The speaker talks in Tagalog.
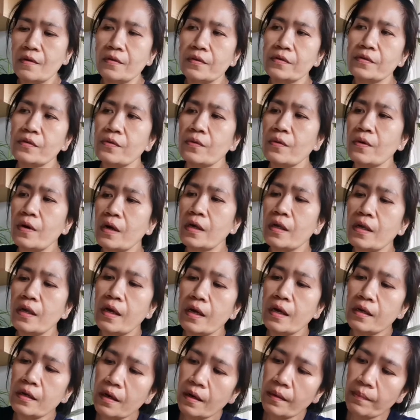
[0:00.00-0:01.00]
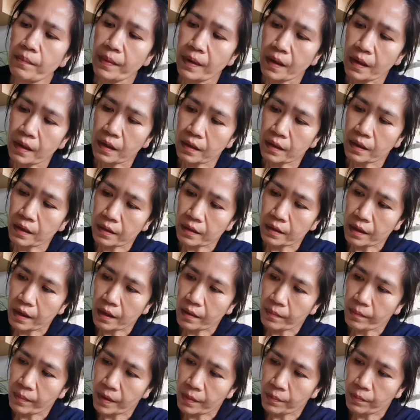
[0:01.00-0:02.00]
So, ayan, napakaganda.
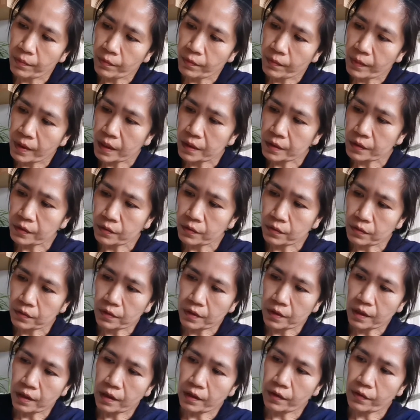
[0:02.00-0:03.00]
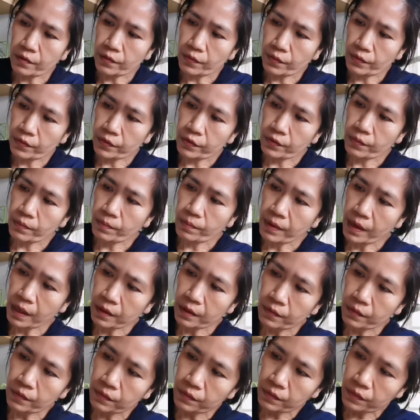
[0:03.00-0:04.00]
May pumasok na ano, yung
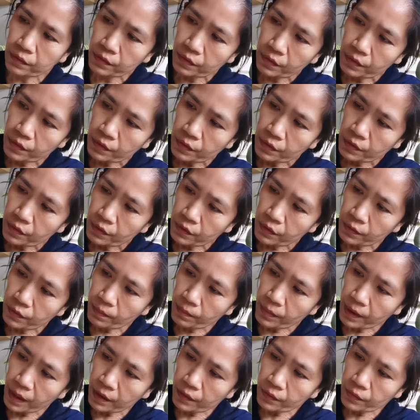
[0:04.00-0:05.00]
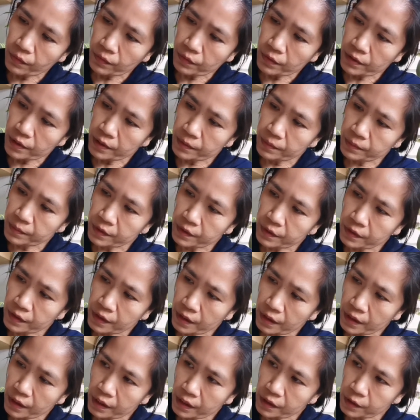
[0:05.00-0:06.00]
bagong, yung bagong leaves niya
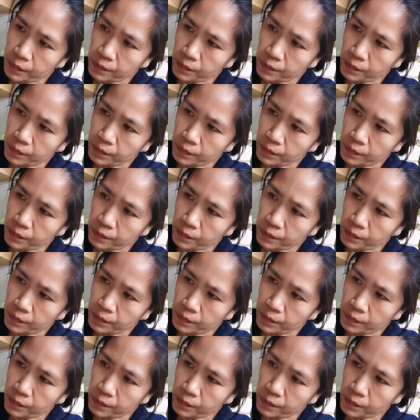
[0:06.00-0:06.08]
guys,